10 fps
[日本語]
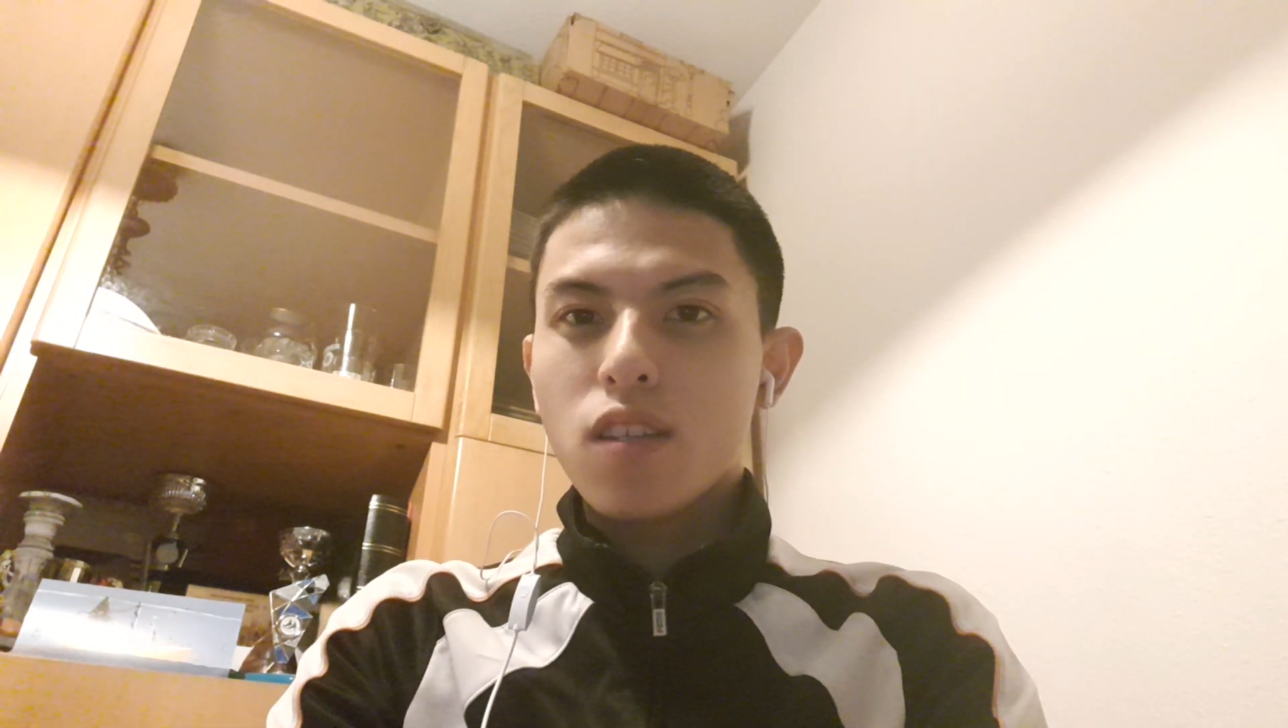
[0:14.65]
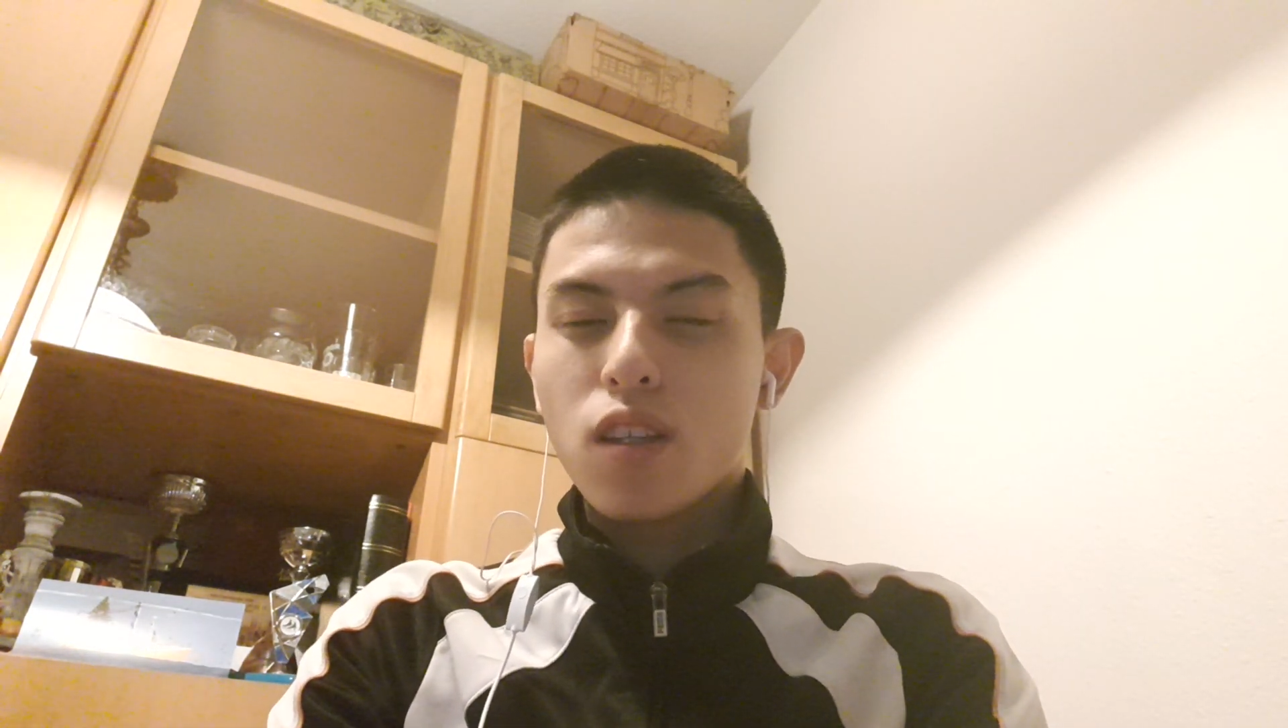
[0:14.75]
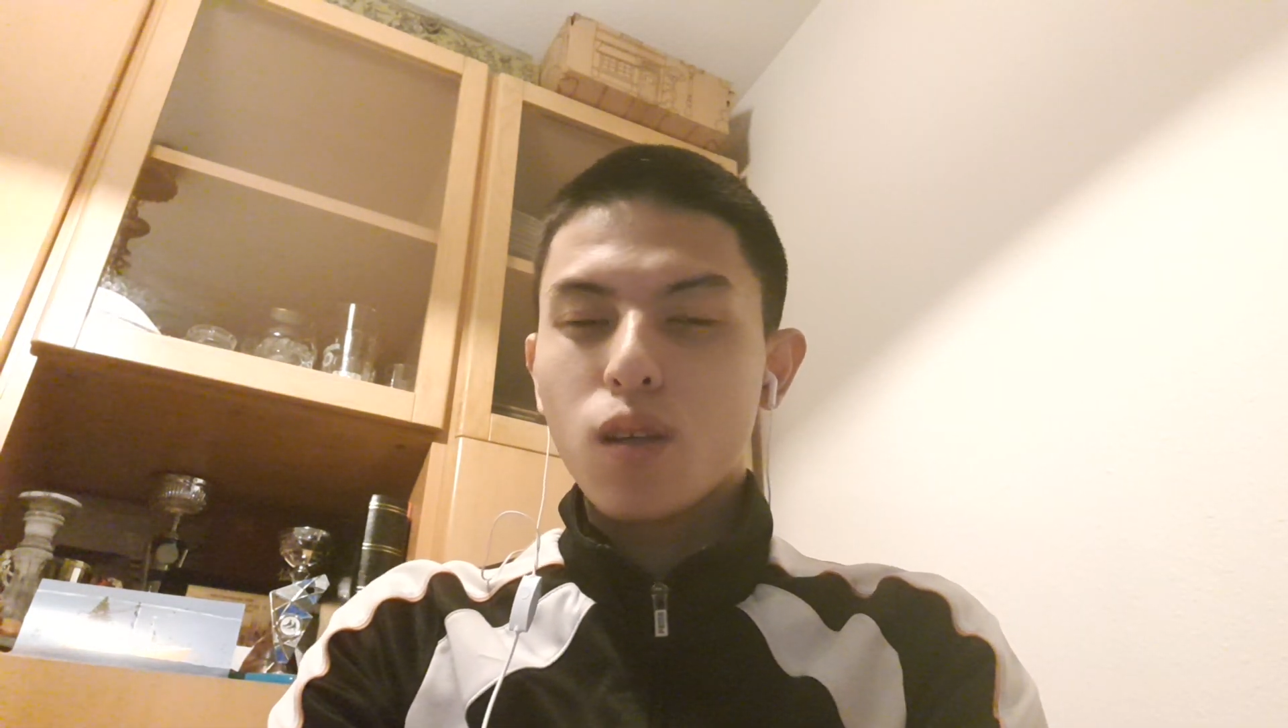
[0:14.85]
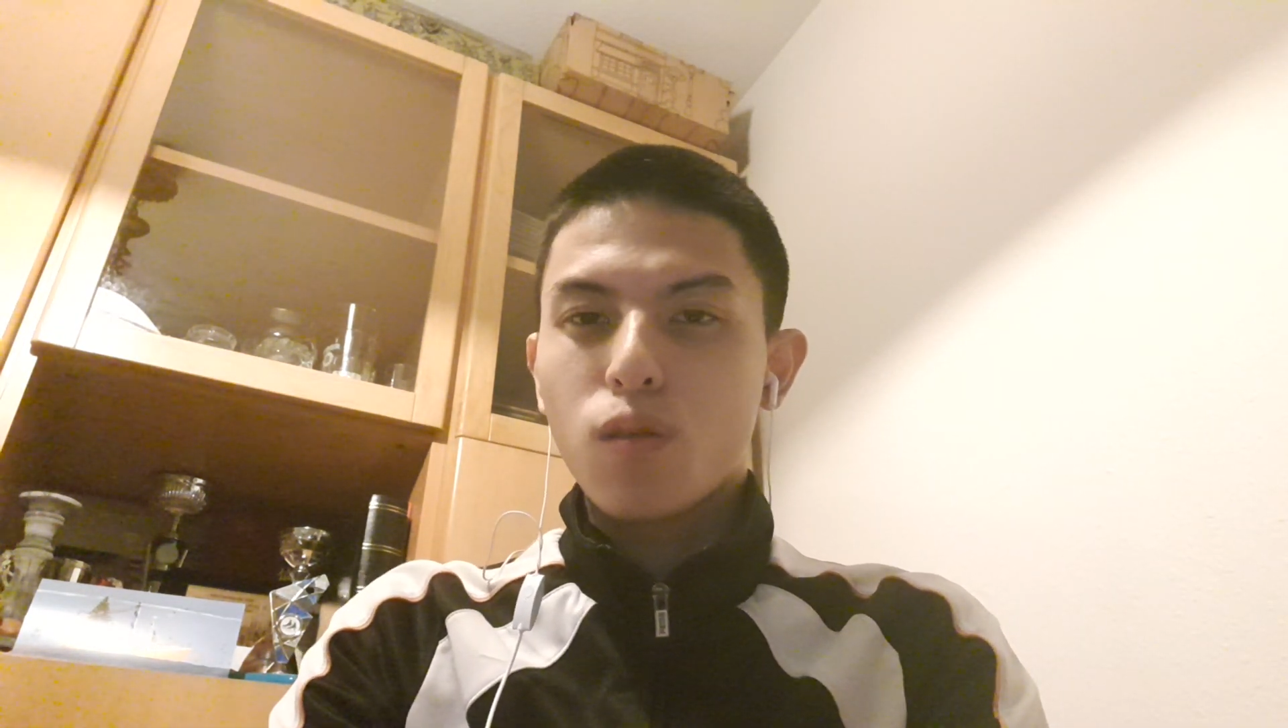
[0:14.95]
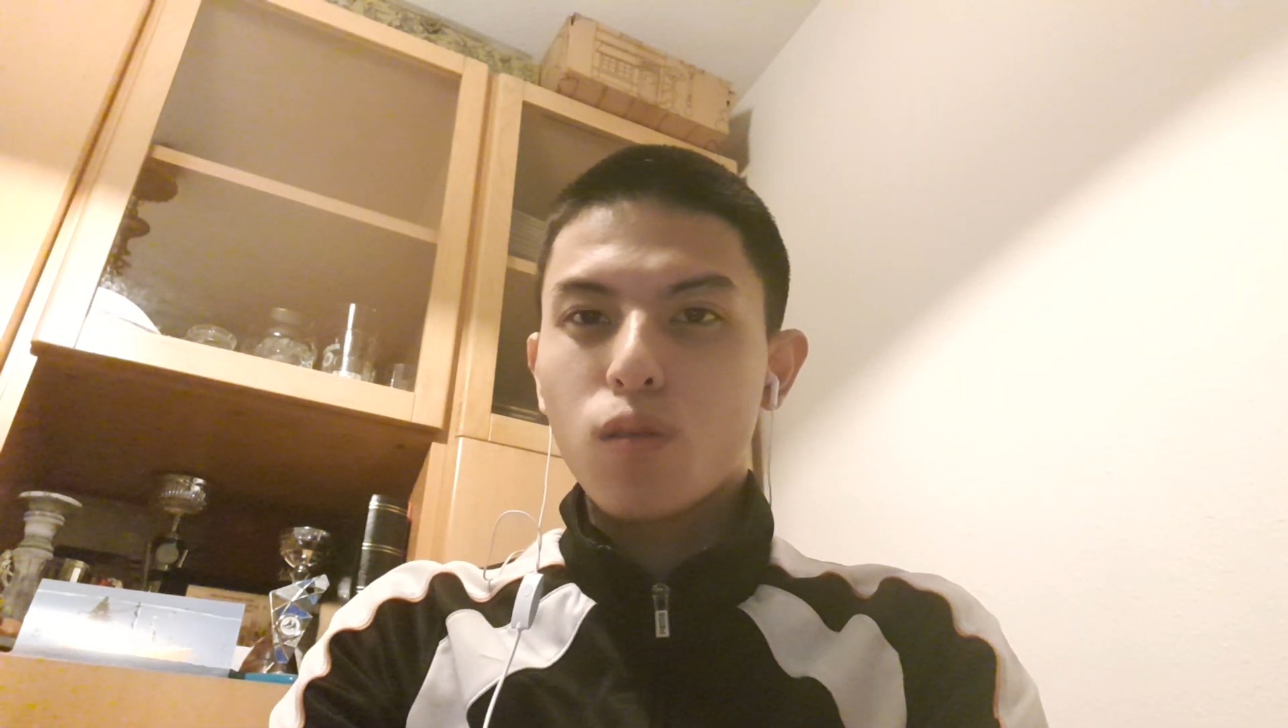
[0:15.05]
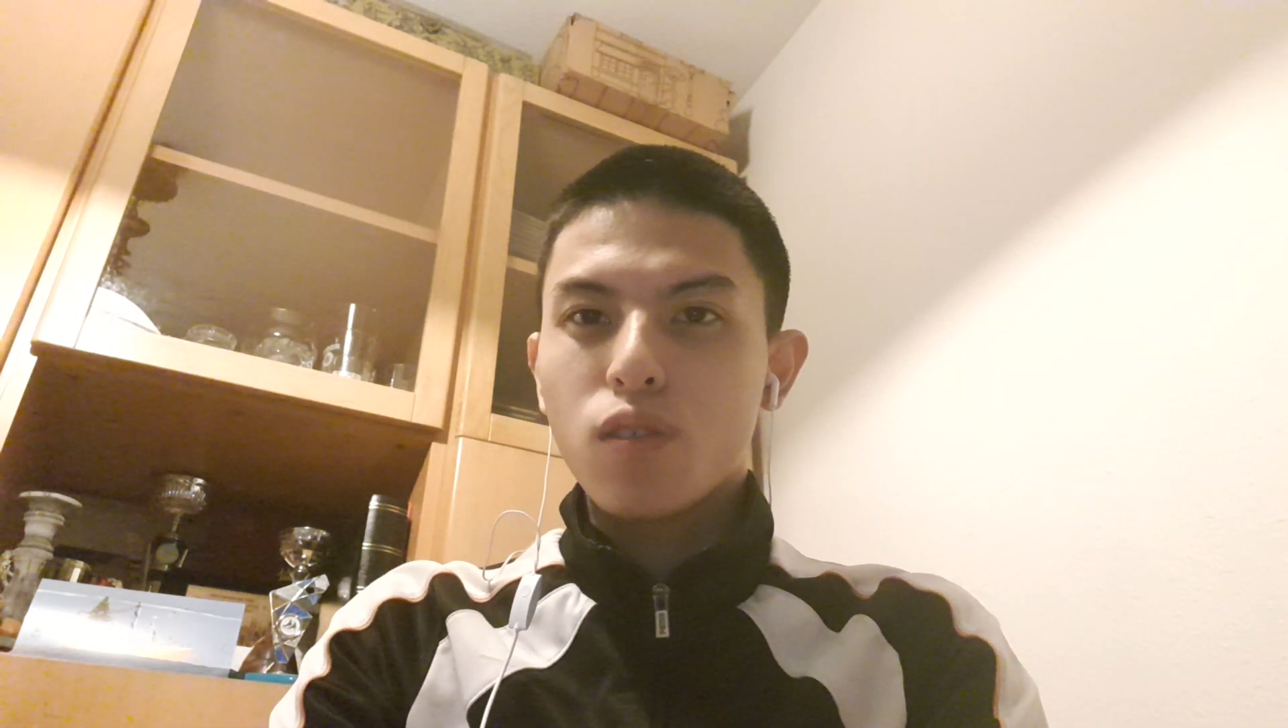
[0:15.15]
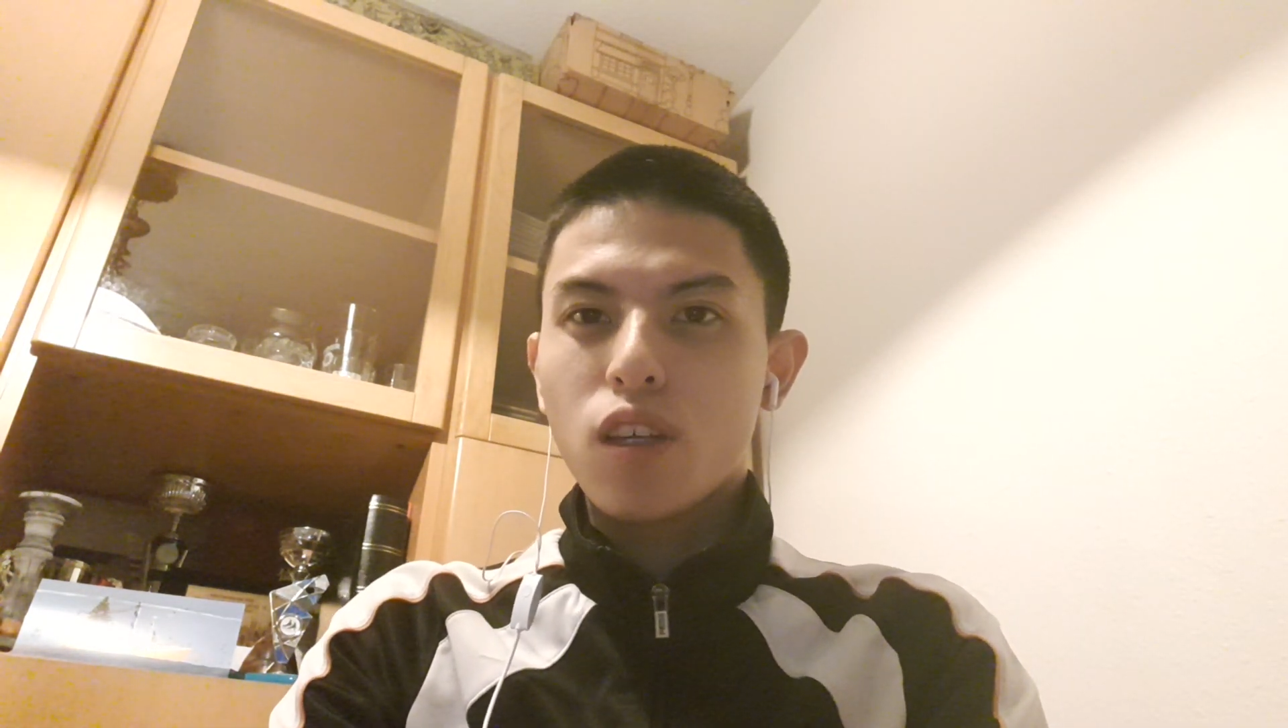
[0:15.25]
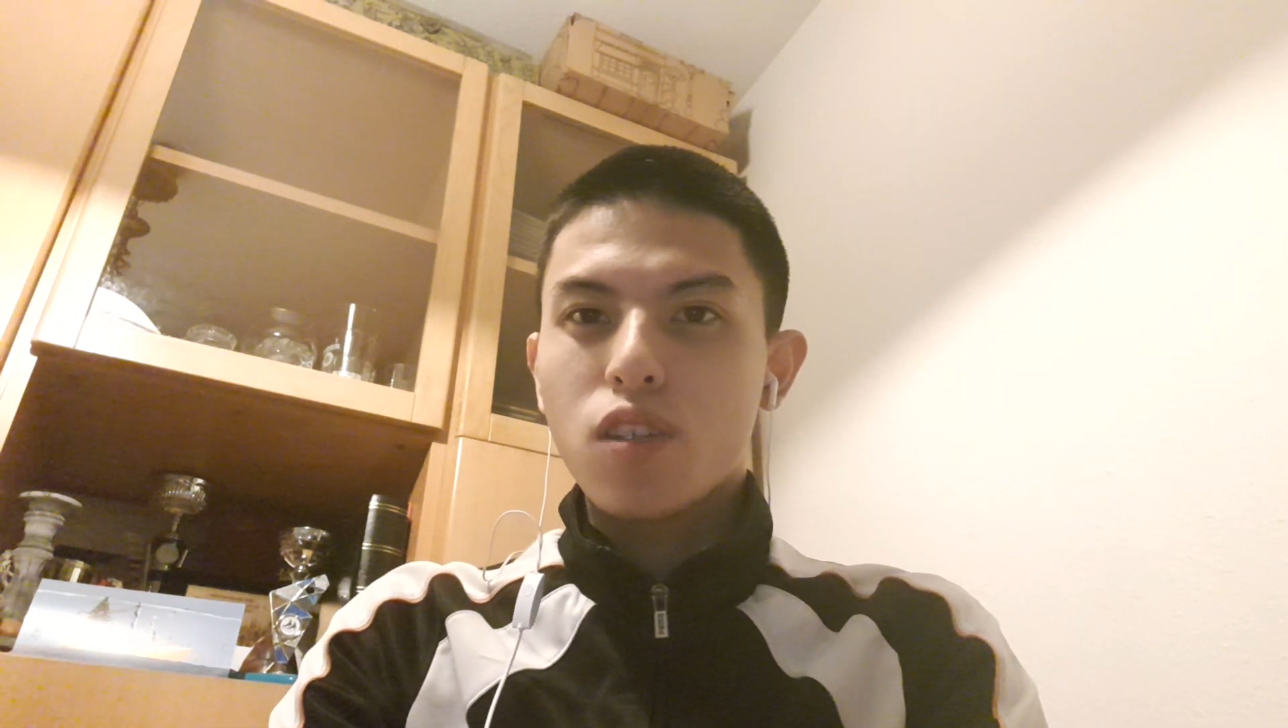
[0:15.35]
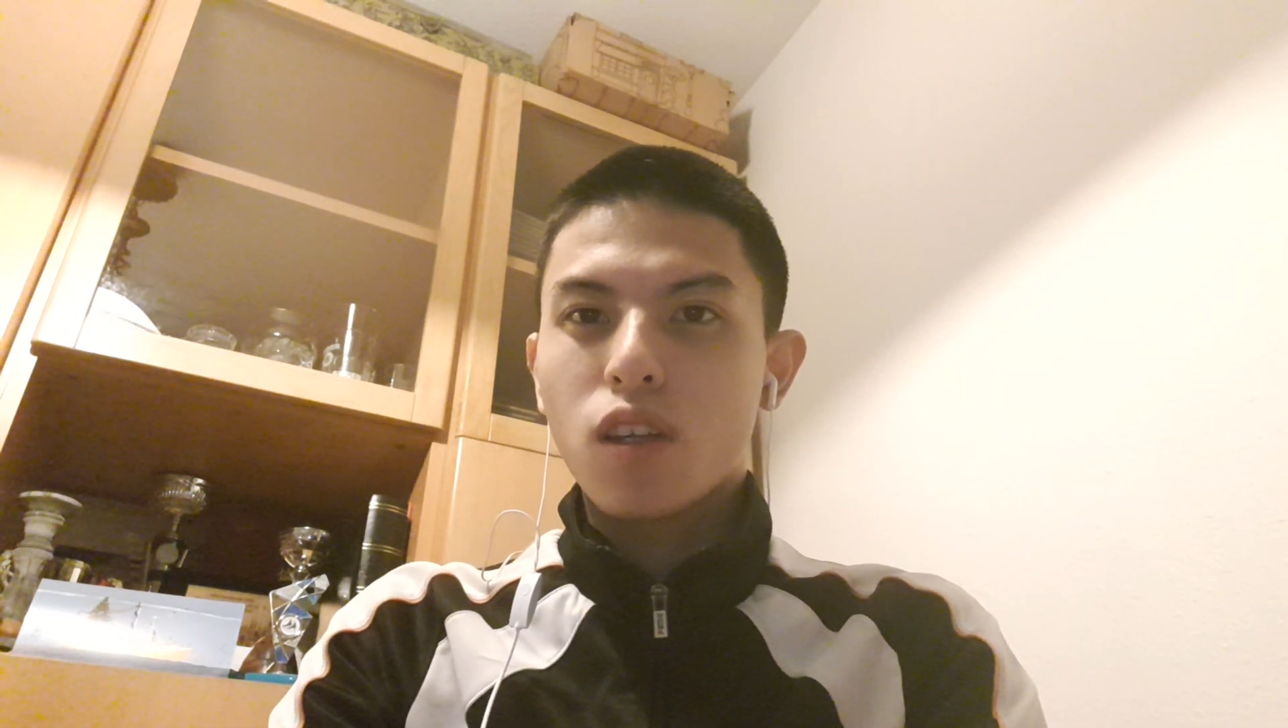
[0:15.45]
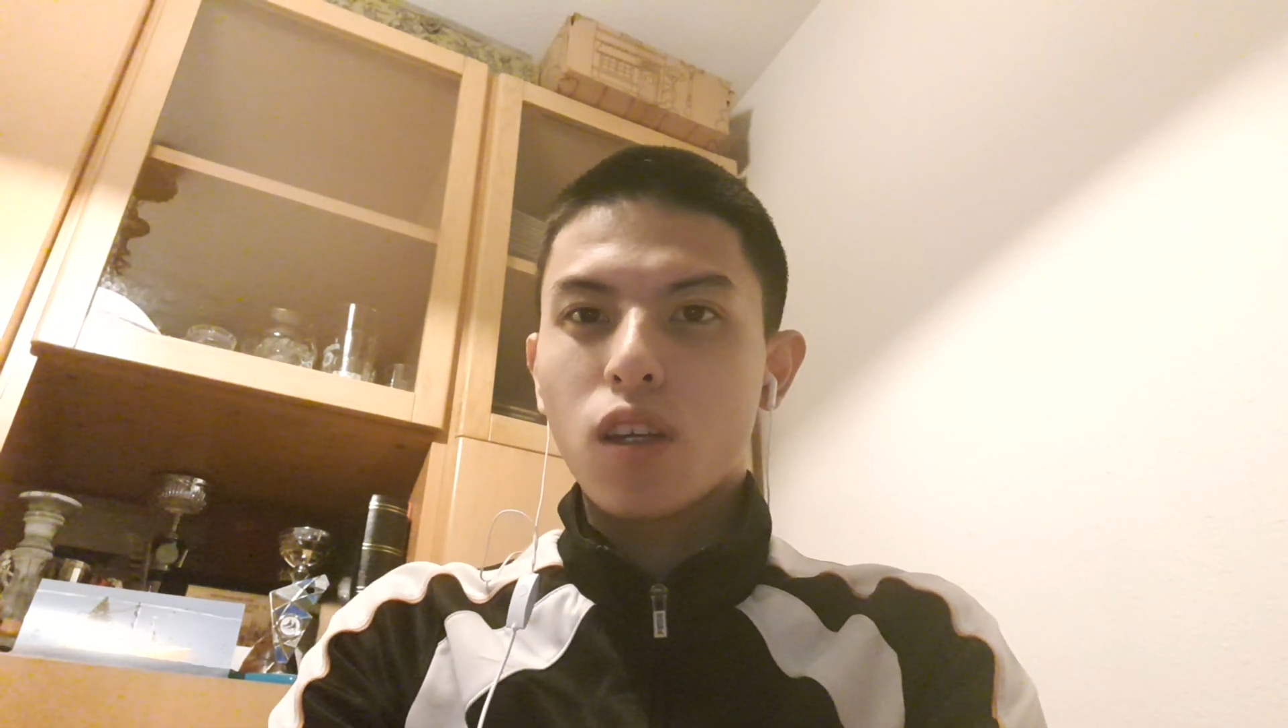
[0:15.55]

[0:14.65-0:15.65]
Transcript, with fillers: 全日本選手